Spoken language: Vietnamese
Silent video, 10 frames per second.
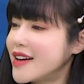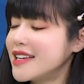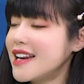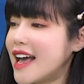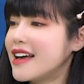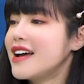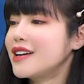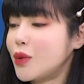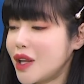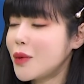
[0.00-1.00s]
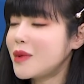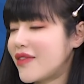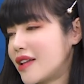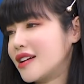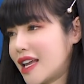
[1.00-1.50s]
đó chính là đầu tiên chúng ta
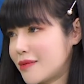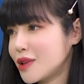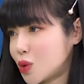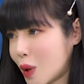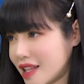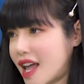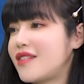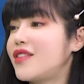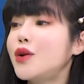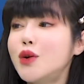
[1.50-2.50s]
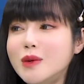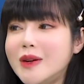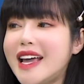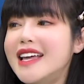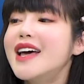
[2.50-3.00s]
phải thực hiện bước tuyên thệ với nội dung sau
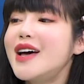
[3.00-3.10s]
đây.